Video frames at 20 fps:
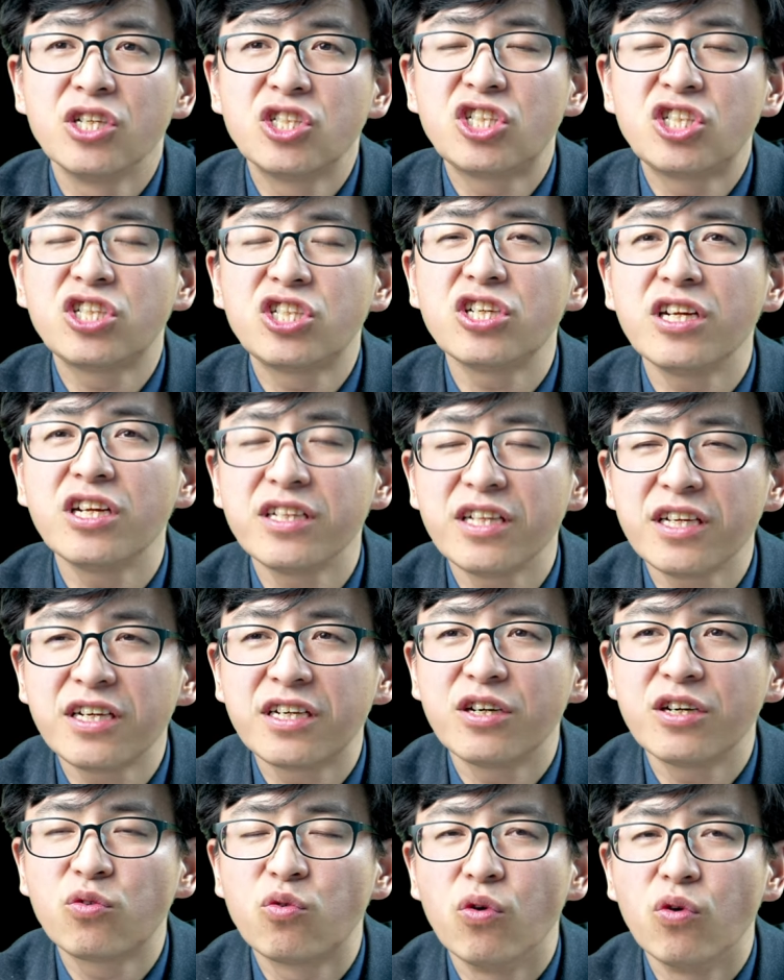吃了那
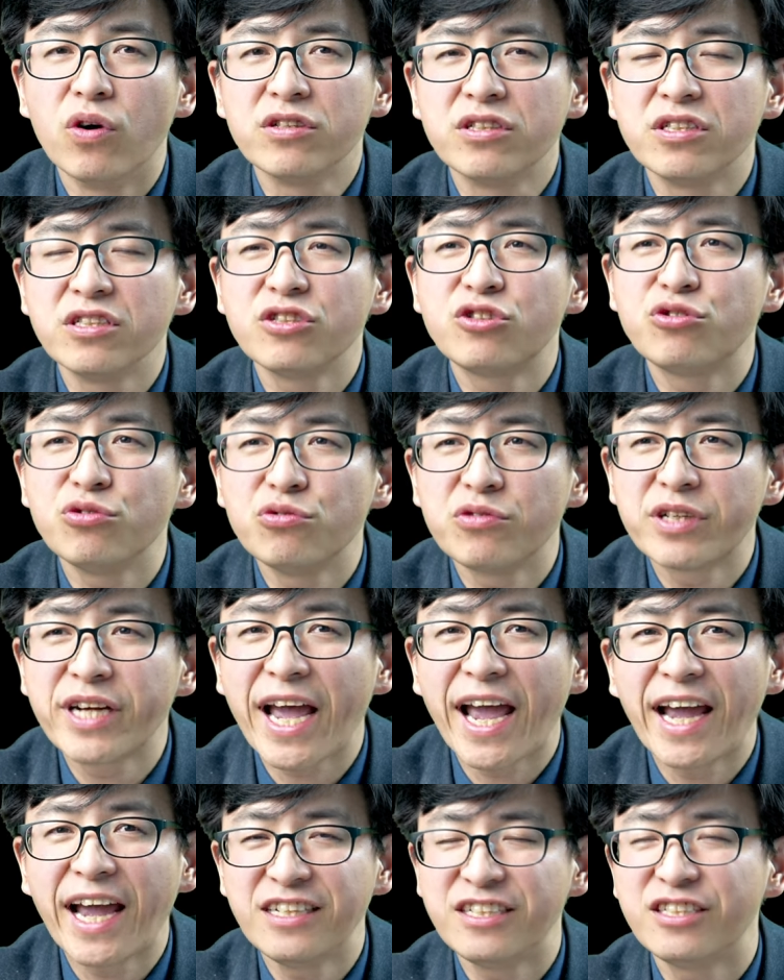颗果子就
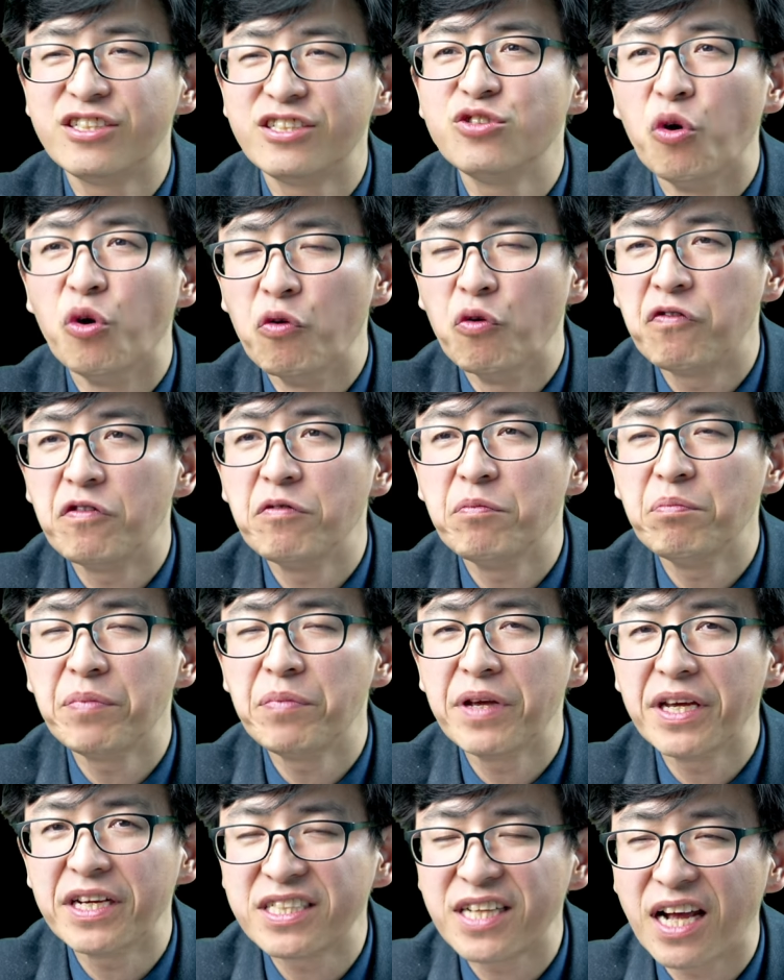开始有分
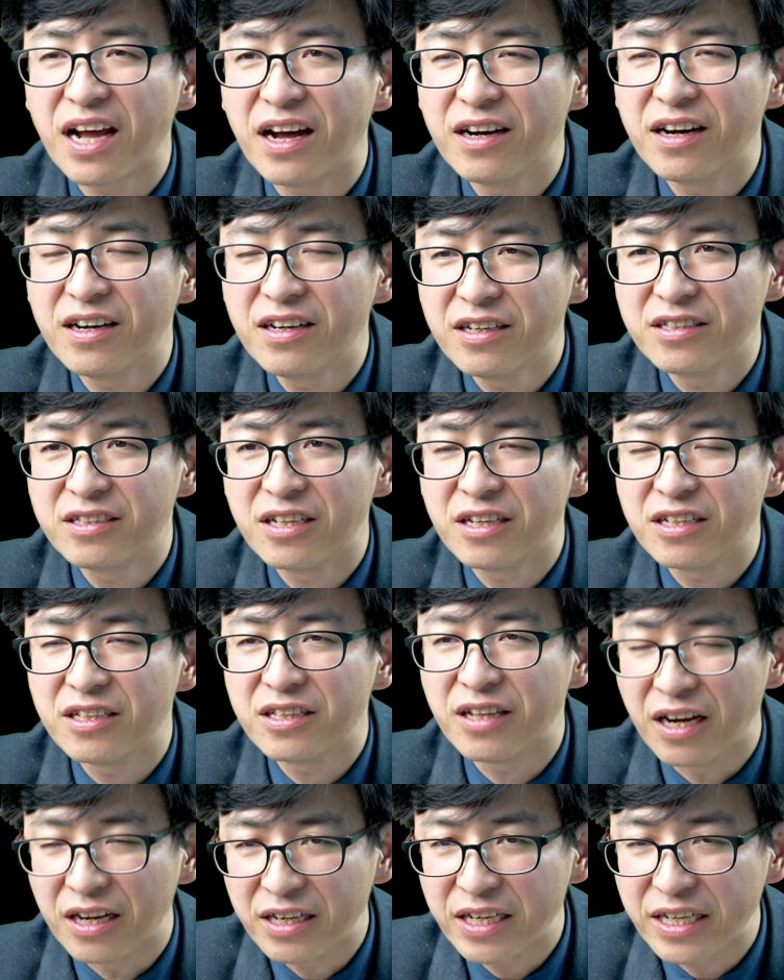辨善恶的
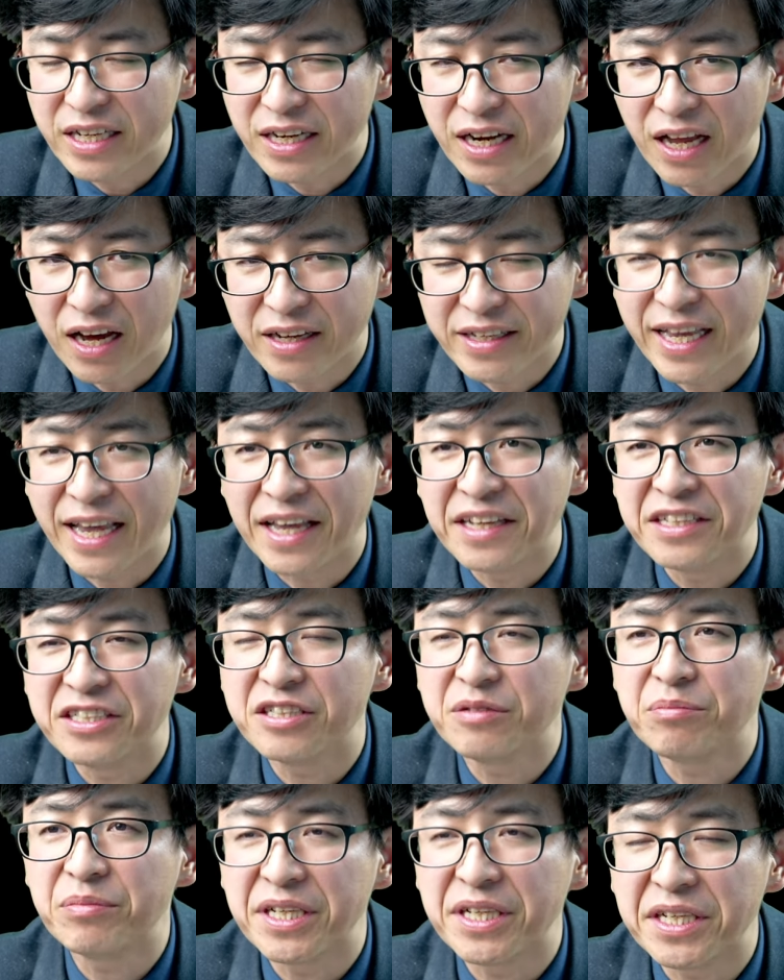能力了，眼
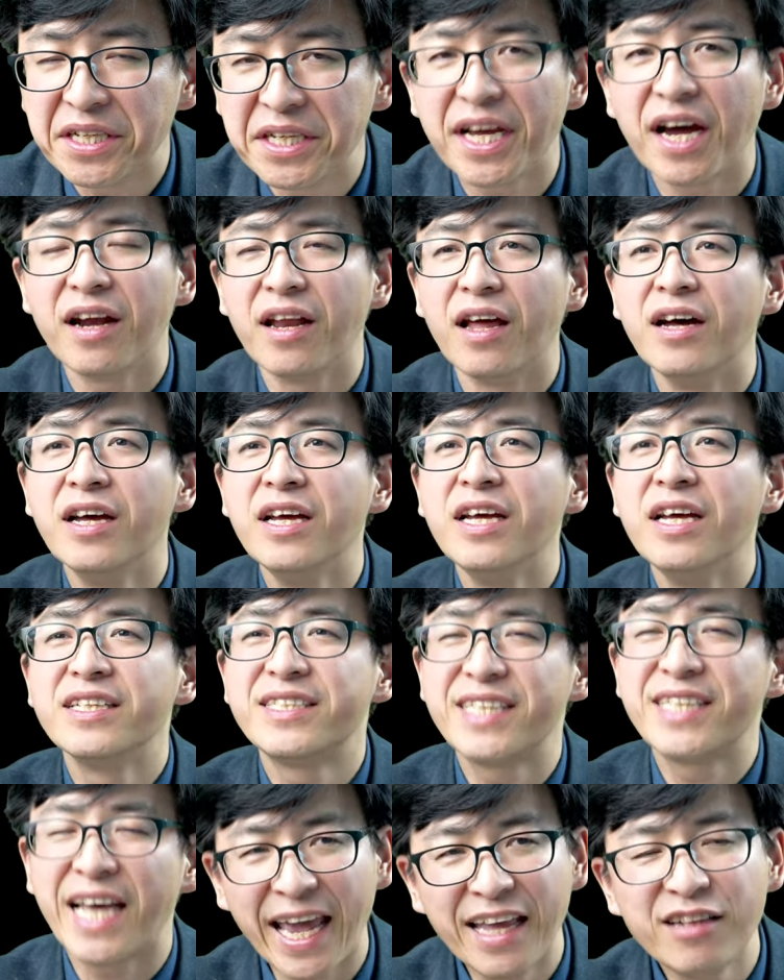睛明亮了，
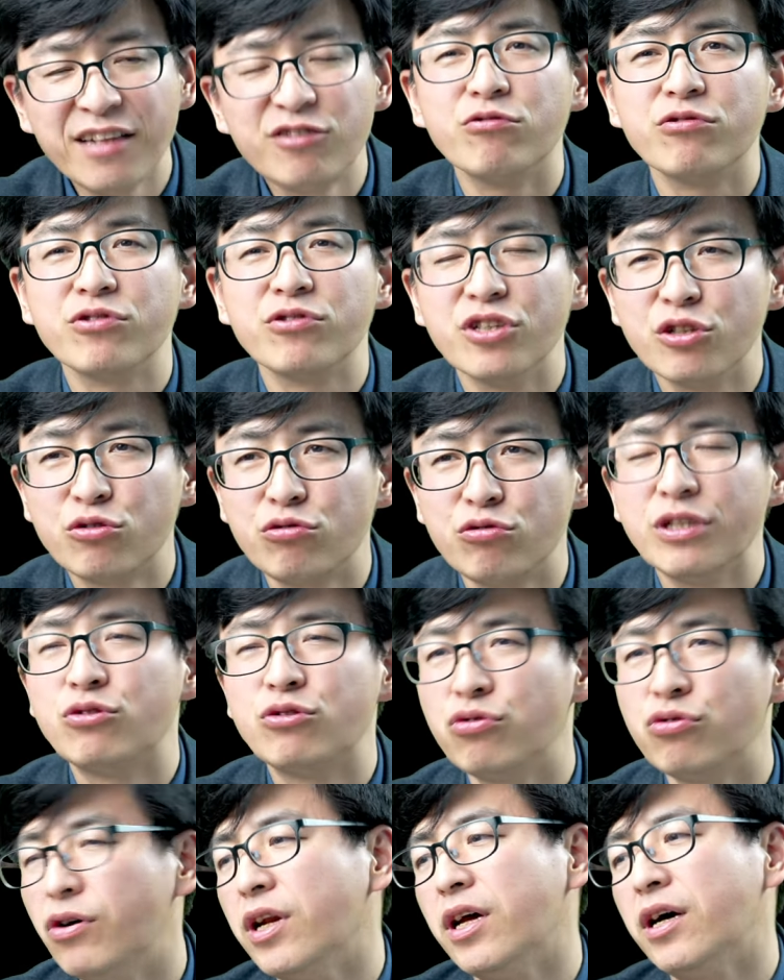才懂得对
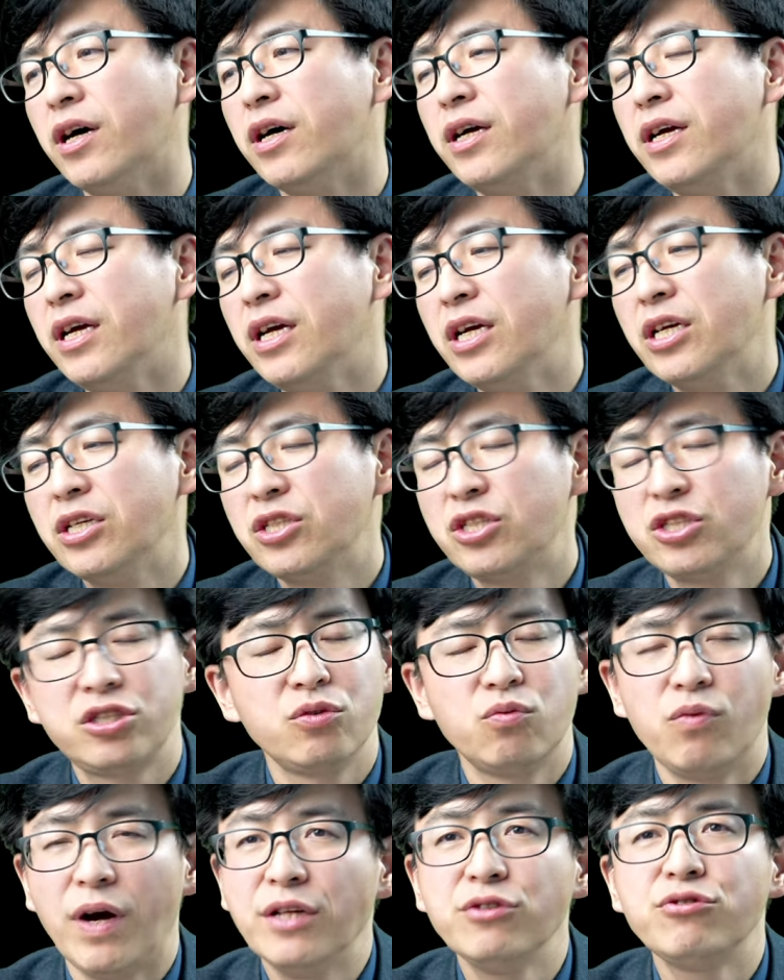错了。这
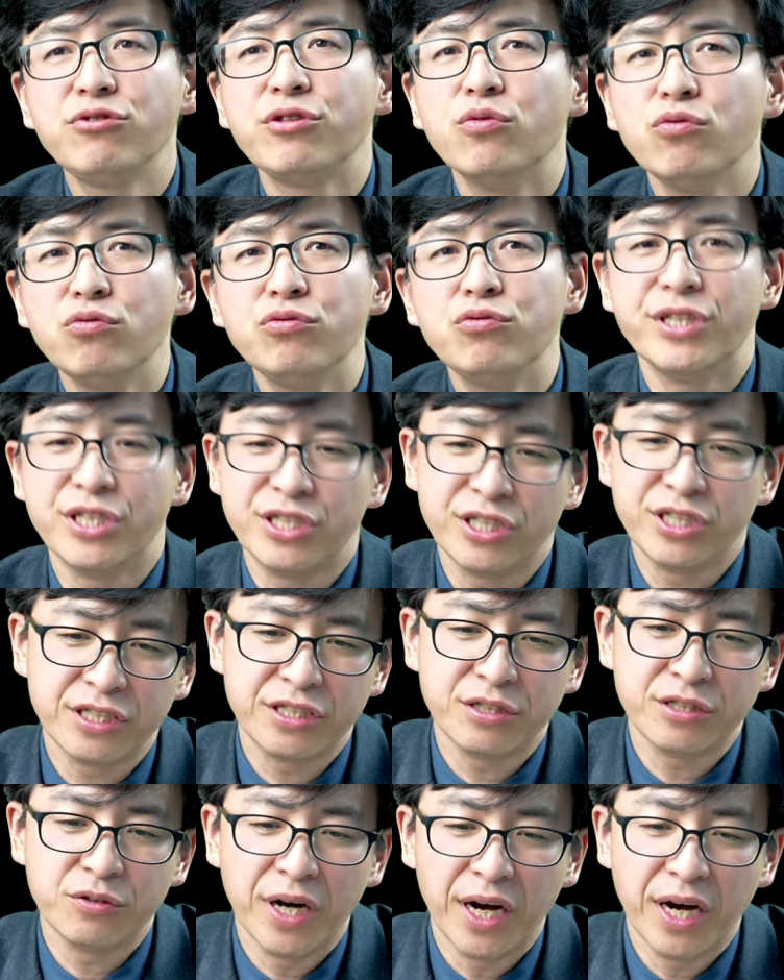是完全误解这个
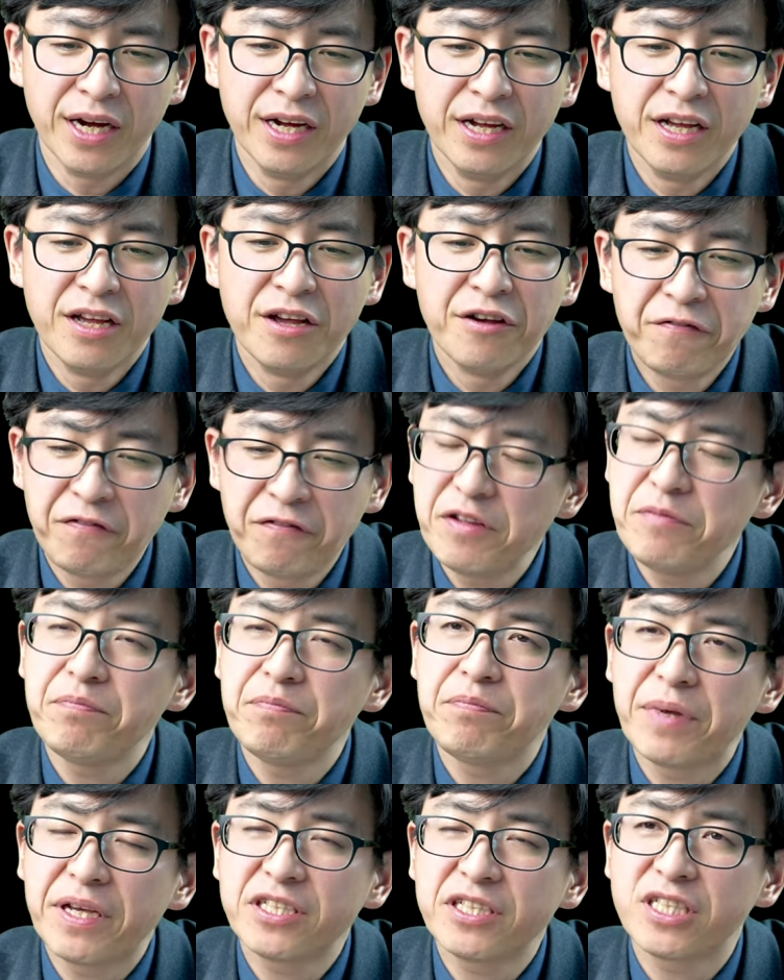经文哈，
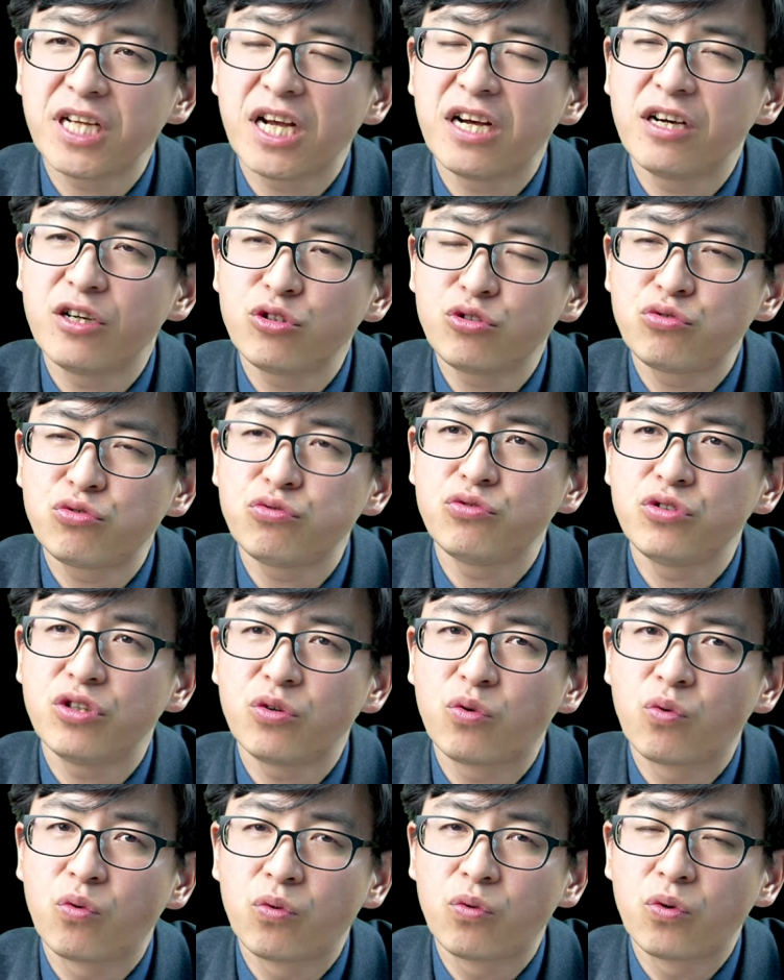分别善恶树的